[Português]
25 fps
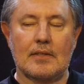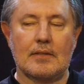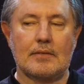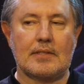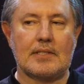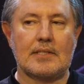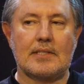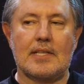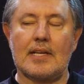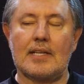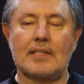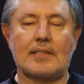
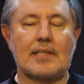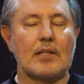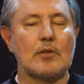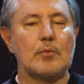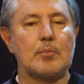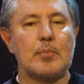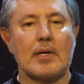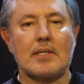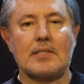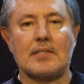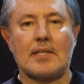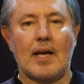você tem que estar no
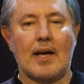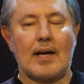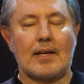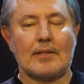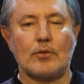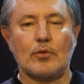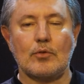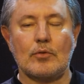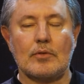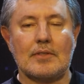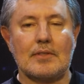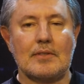
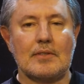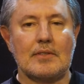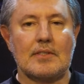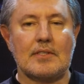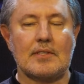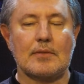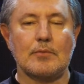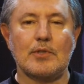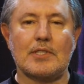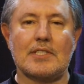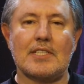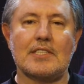passado.
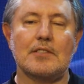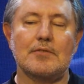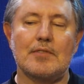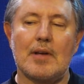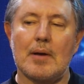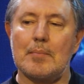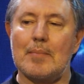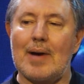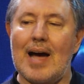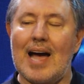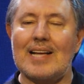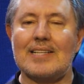Se você
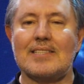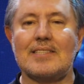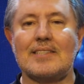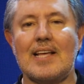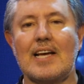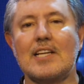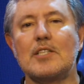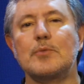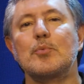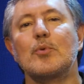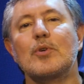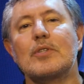tiver mais de
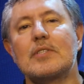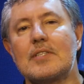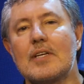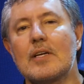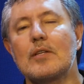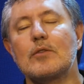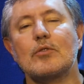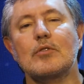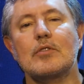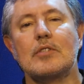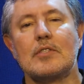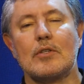
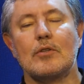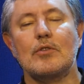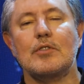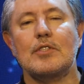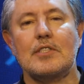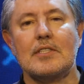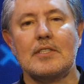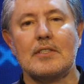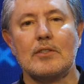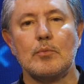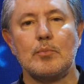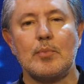10% no seu
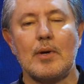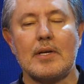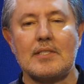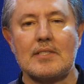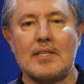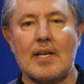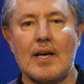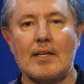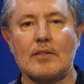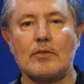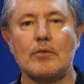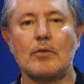dia no
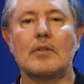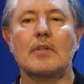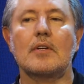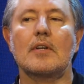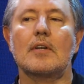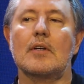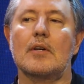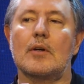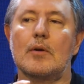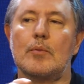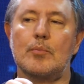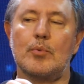passado,
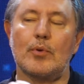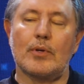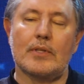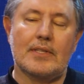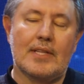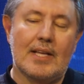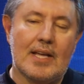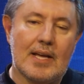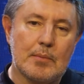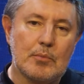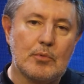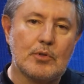
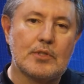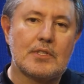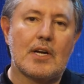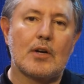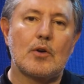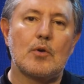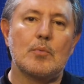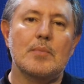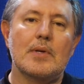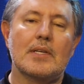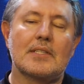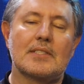podemos já
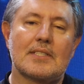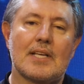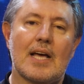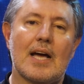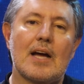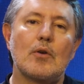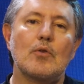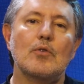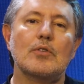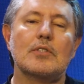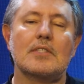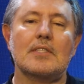
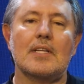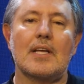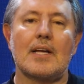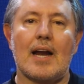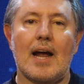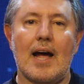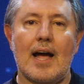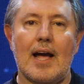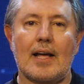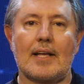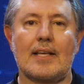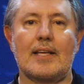começar a
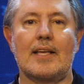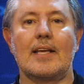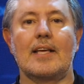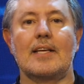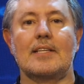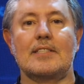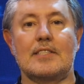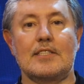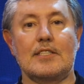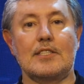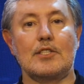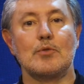considerar que
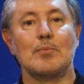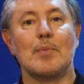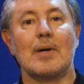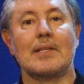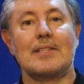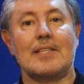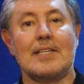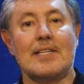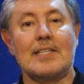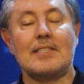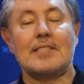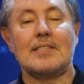existe uma
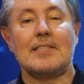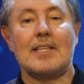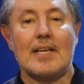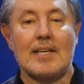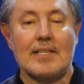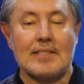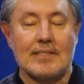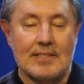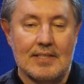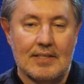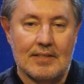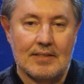
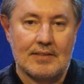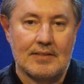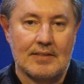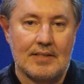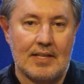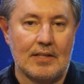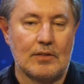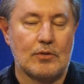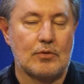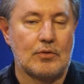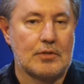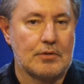tristeza
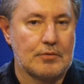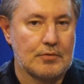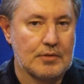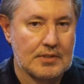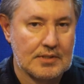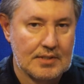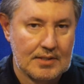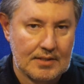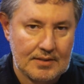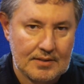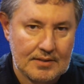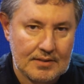dentro de
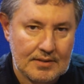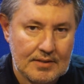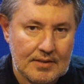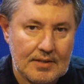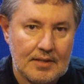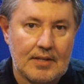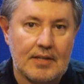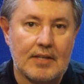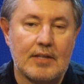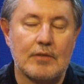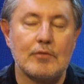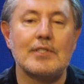você,
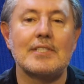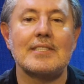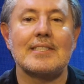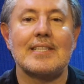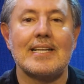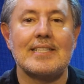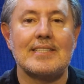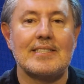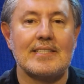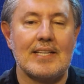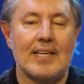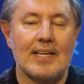que você
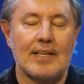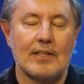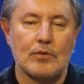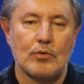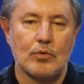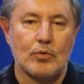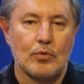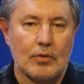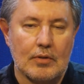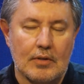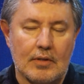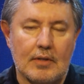está
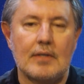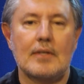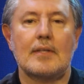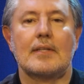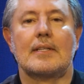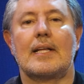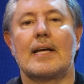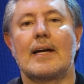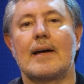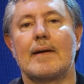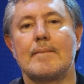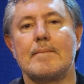sendo
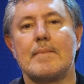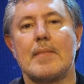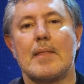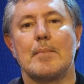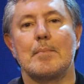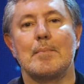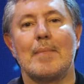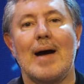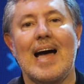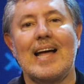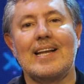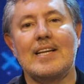né,
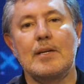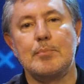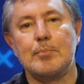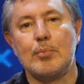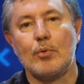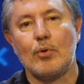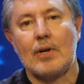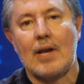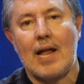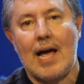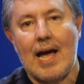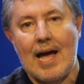
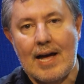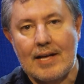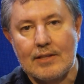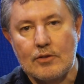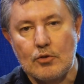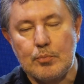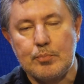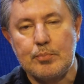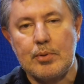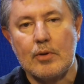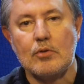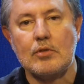
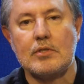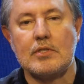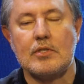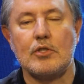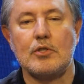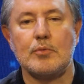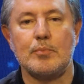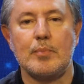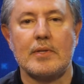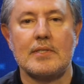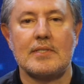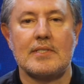manipulado pelos
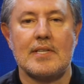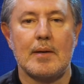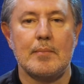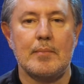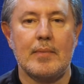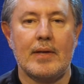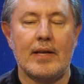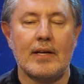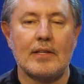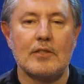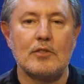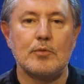seus
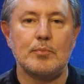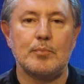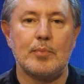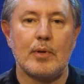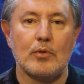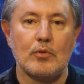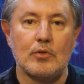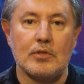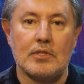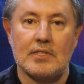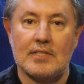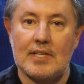pensamentos,
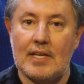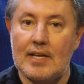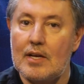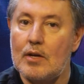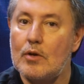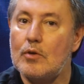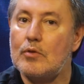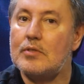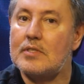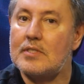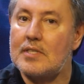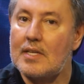pelos
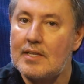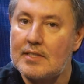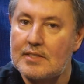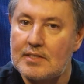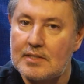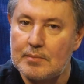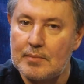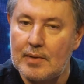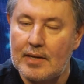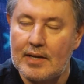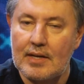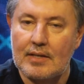seus
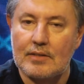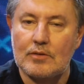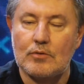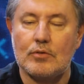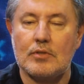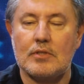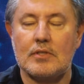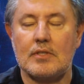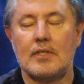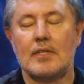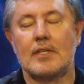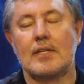
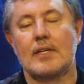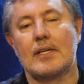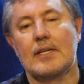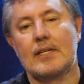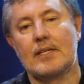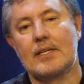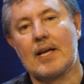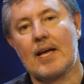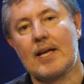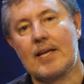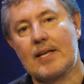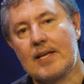sentimentos,
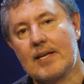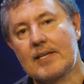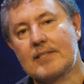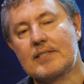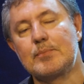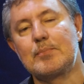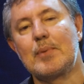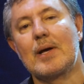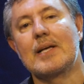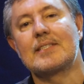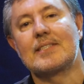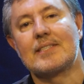e aí
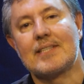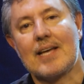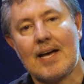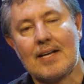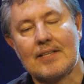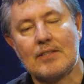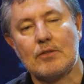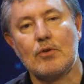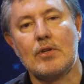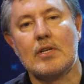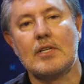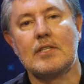esse
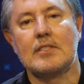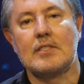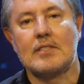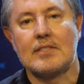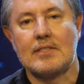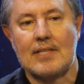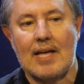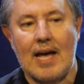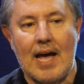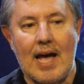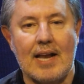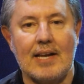passado ele
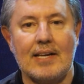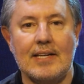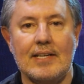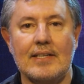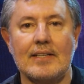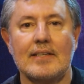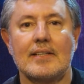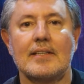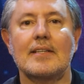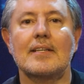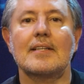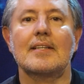está
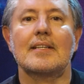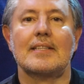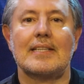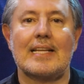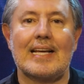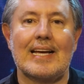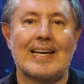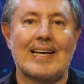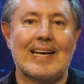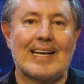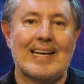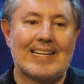ali
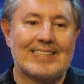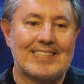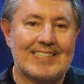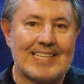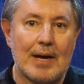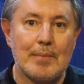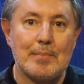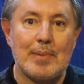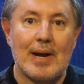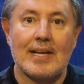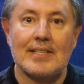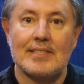né,
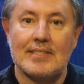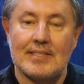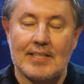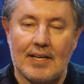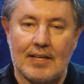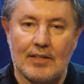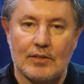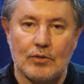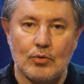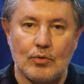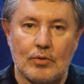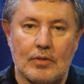te
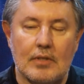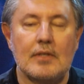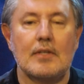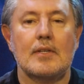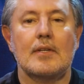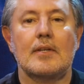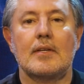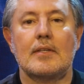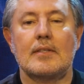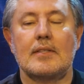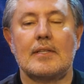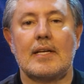abraçando.
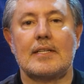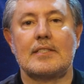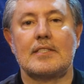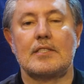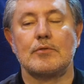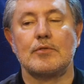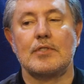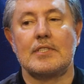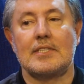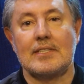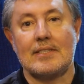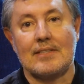Né?
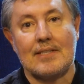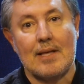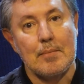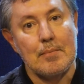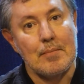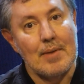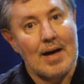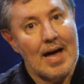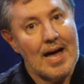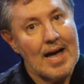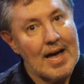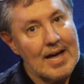Se você está
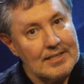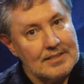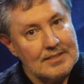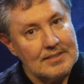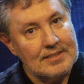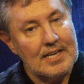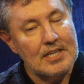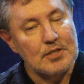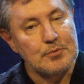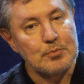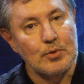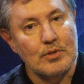mais de
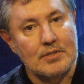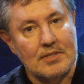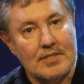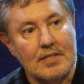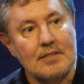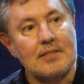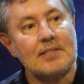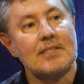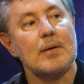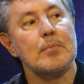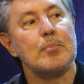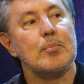
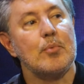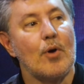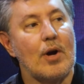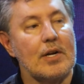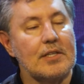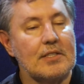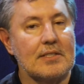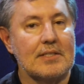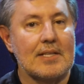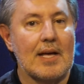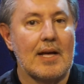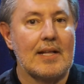10%, você
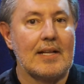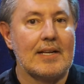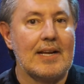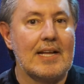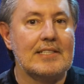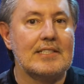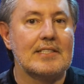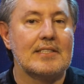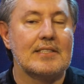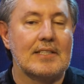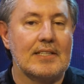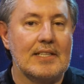pode estar,
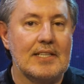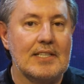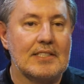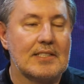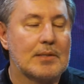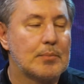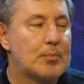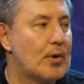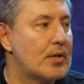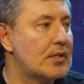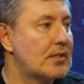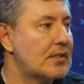além de triste,
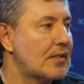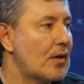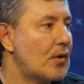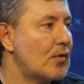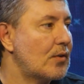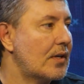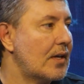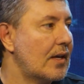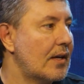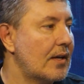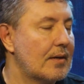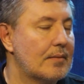você pode estar
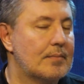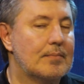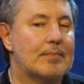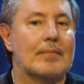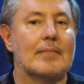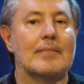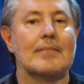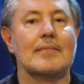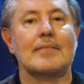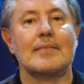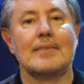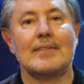o quê?
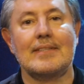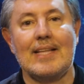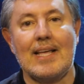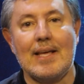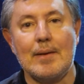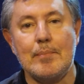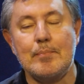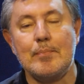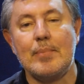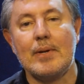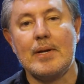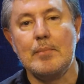
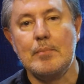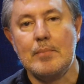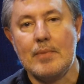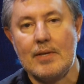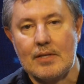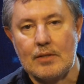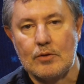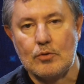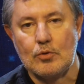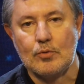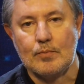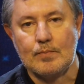
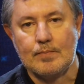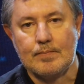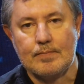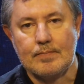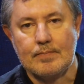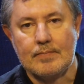Deprimido.